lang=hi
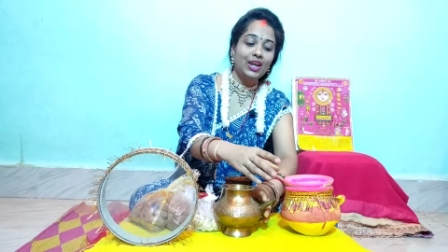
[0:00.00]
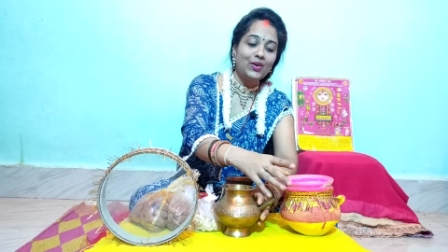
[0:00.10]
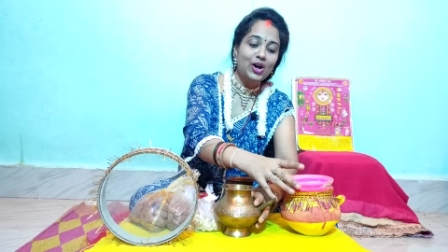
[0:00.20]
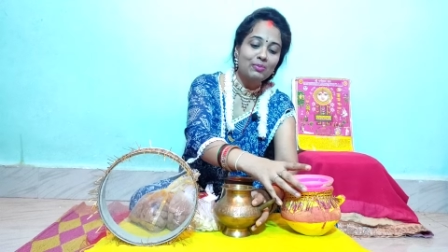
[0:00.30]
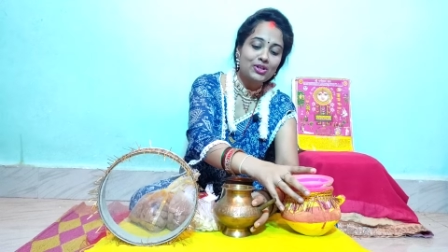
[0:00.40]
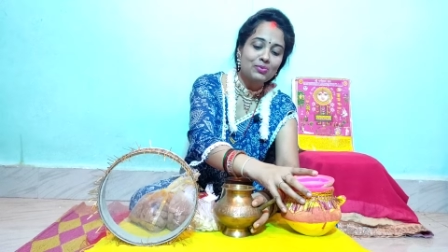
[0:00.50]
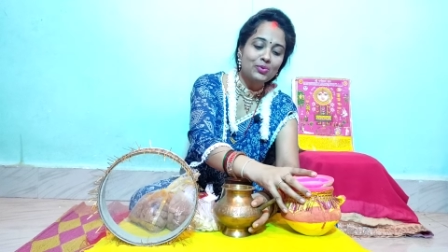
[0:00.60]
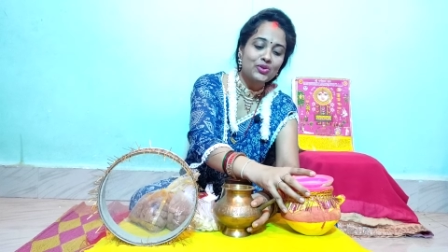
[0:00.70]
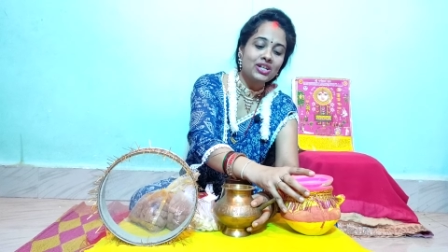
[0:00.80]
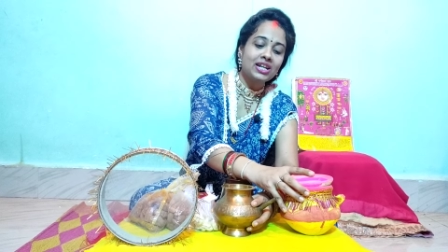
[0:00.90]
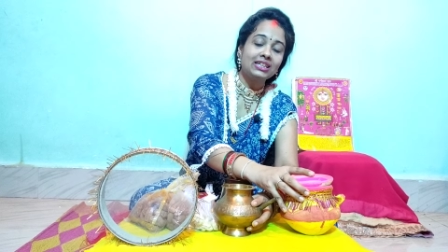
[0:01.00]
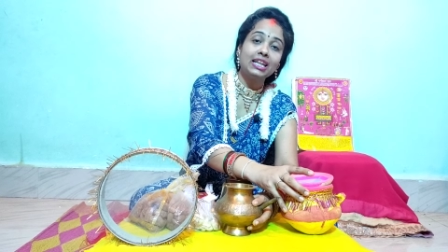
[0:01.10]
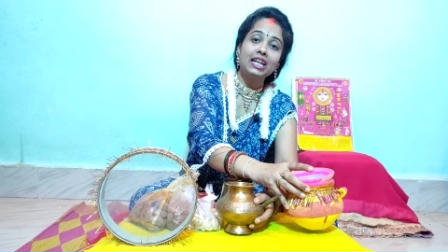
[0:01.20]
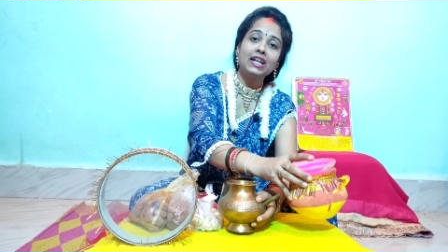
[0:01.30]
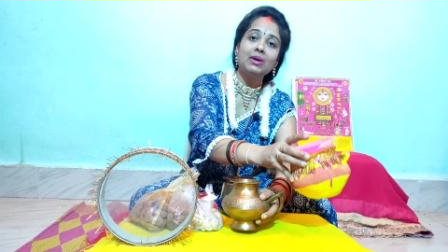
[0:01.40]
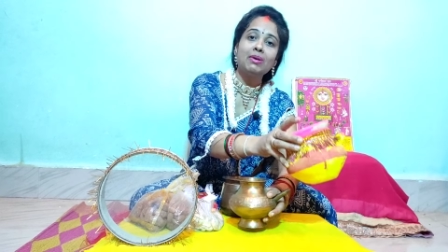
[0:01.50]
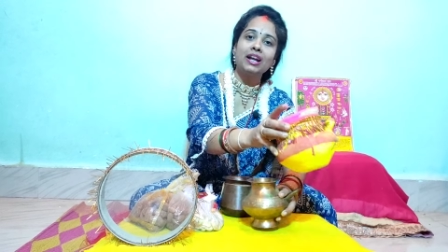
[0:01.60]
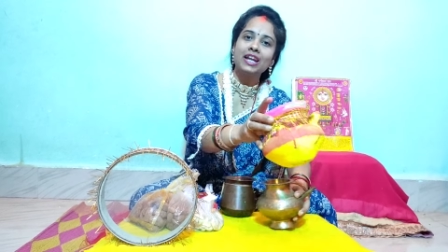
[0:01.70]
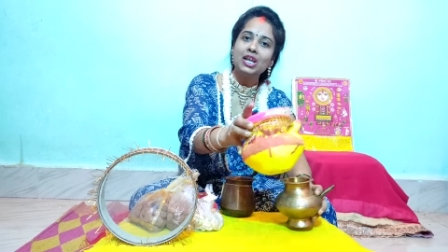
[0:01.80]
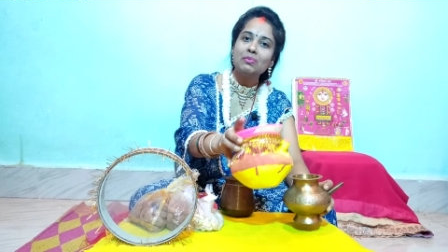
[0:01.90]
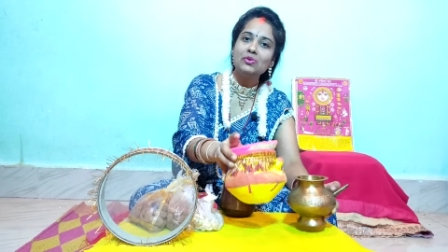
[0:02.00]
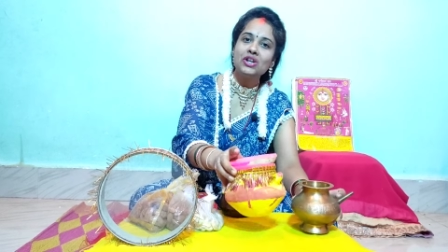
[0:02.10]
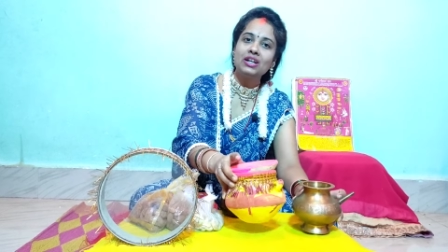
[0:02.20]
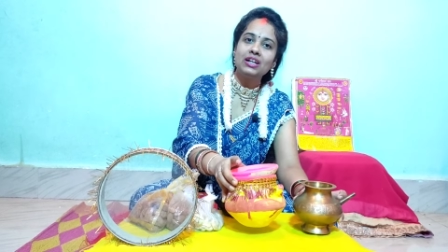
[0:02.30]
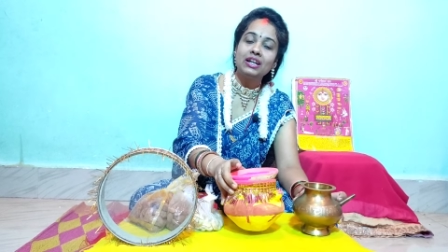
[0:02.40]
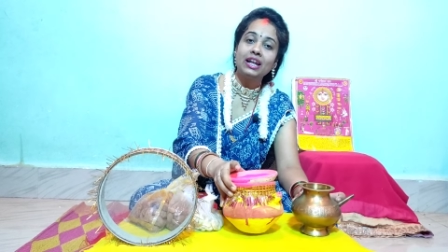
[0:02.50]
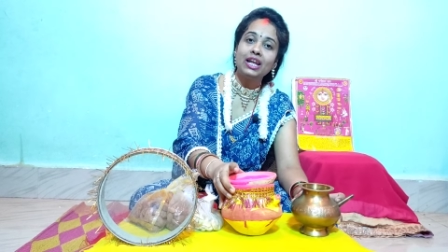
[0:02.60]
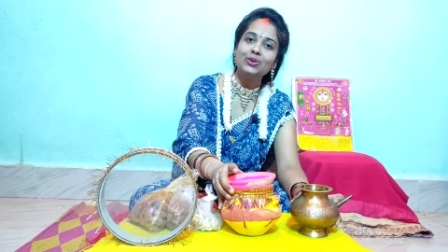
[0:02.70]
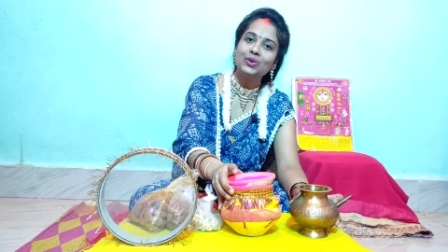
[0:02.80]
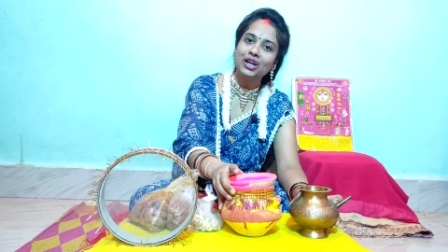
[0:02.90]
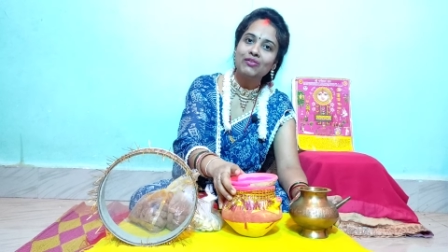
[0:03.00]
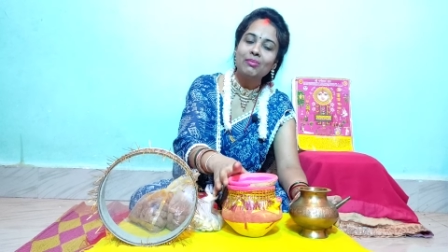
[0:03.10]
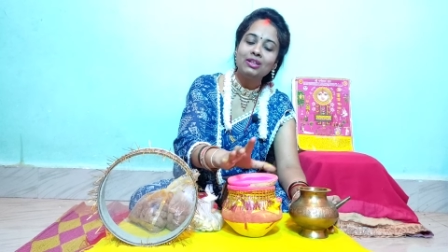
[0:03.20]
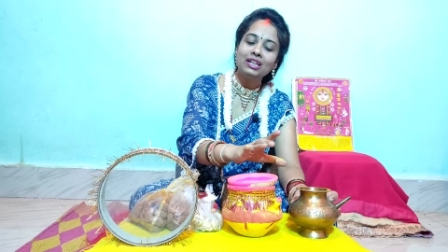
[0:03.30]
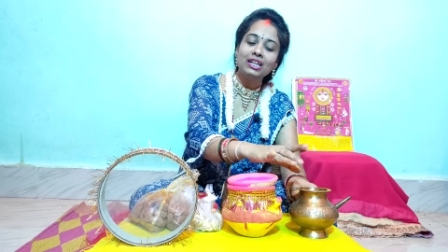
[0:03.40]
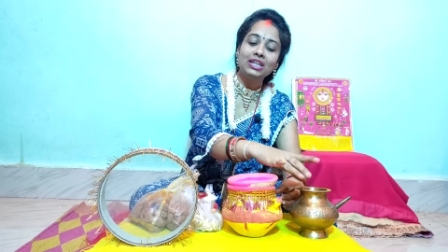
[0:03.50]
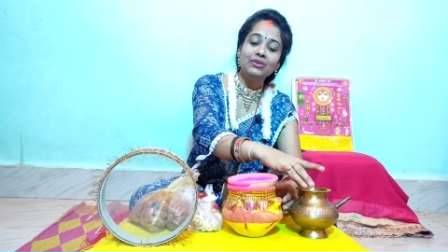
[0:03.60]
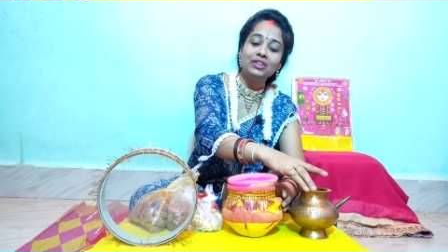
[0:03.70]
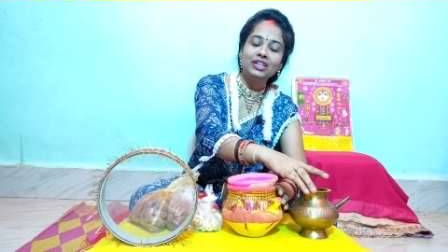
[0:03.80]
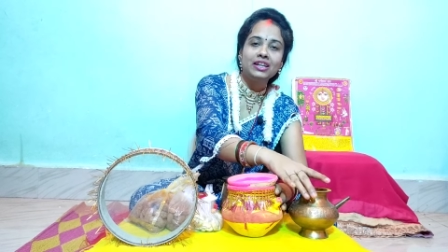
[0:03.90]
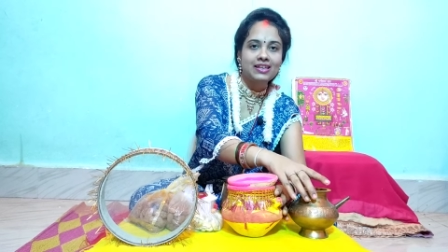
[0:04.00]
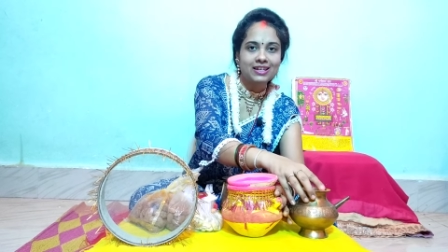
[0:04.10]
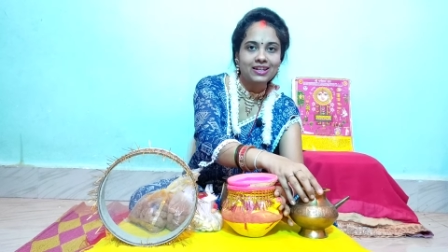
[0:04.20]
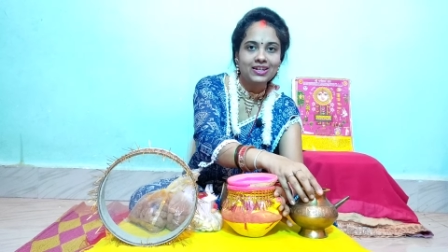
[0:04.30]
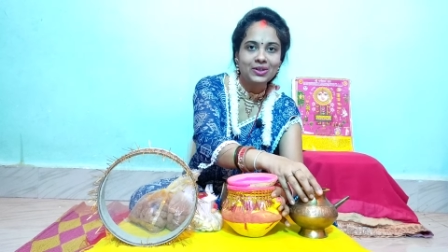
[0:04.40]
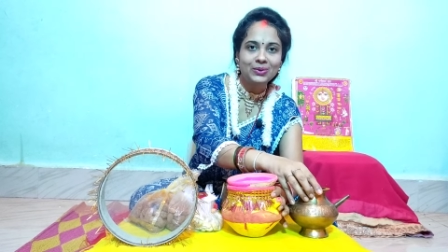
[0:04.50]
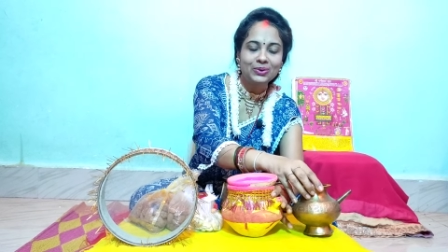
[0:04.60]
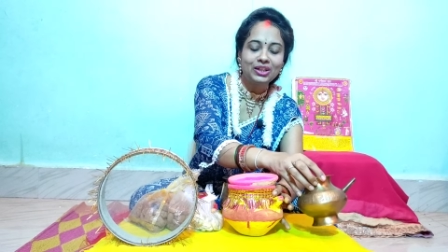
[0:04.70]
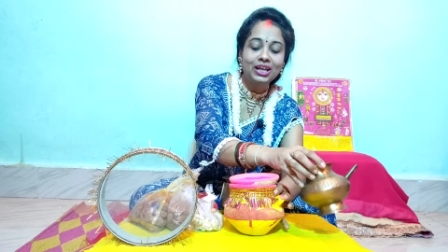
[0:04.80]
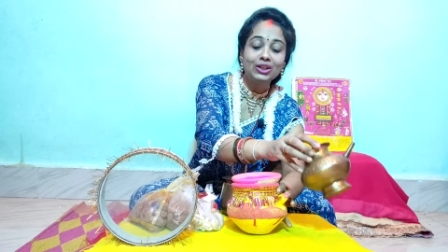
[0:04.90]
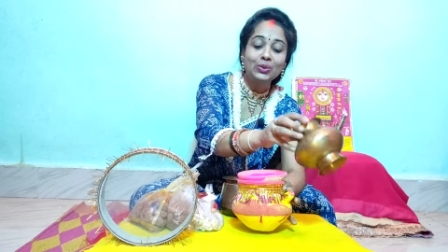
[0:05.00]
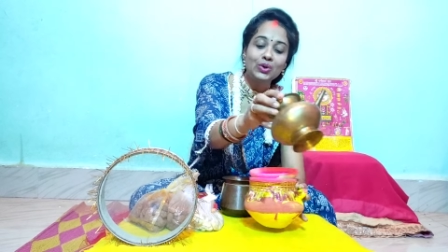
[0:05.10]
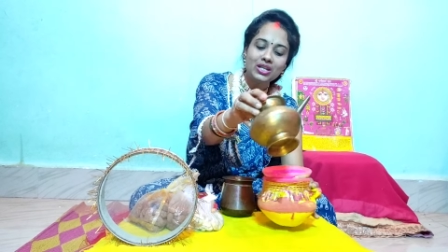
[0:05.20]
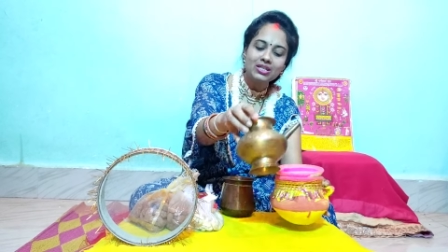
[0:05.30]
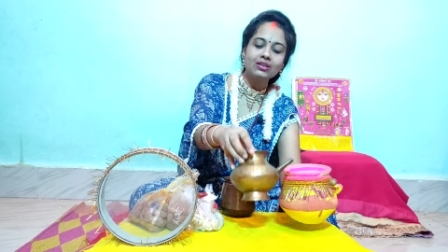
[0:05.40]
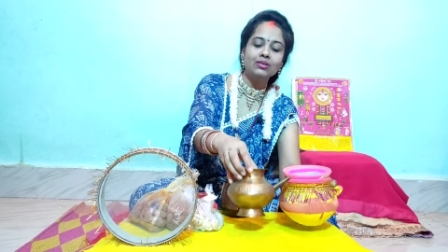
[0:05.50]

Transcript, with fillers: एक और प्रश्न पूछा जाता है कि अगर हम अकेले पूजा कर रहे हैं तो करवा बदलने की विधि कैसे करनी होती है तो इस